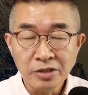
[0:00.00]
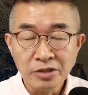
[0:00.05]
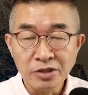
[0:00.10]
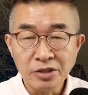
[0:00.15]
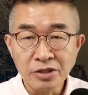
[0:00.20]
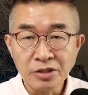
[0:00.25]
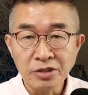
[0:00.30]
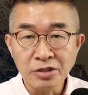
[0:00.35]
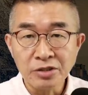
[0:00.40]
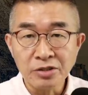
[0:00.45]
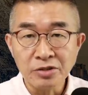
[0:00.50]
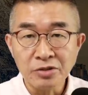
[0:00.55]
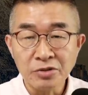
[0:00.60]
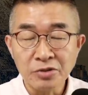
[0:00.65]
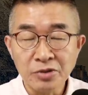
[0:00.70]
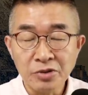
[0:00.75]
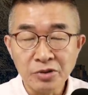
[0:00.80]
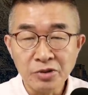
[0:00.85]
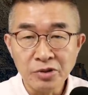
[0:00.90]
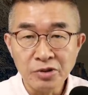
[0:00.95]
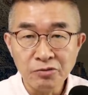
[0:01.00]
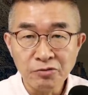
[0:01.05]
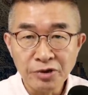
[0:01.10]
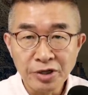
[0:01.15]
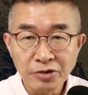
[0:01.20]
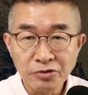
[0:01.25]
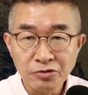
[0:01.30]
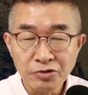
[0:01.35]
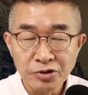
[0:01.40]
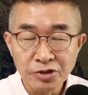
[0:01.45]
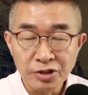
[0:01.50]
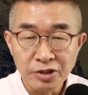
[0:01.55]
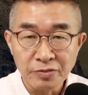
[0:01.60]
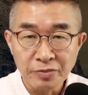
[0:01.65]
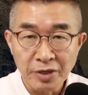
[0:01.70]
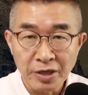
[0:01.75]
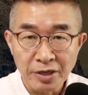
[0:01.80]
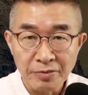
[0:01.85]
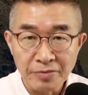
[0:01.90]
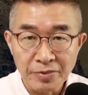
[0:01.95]
적극적으로 응원해 주시기
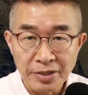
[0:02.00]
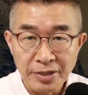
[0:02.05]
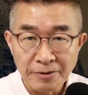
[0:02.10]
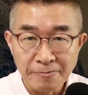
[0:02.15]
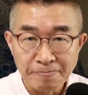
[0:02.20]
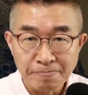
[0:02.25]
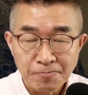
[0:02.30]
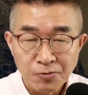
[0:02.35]
바랍니다.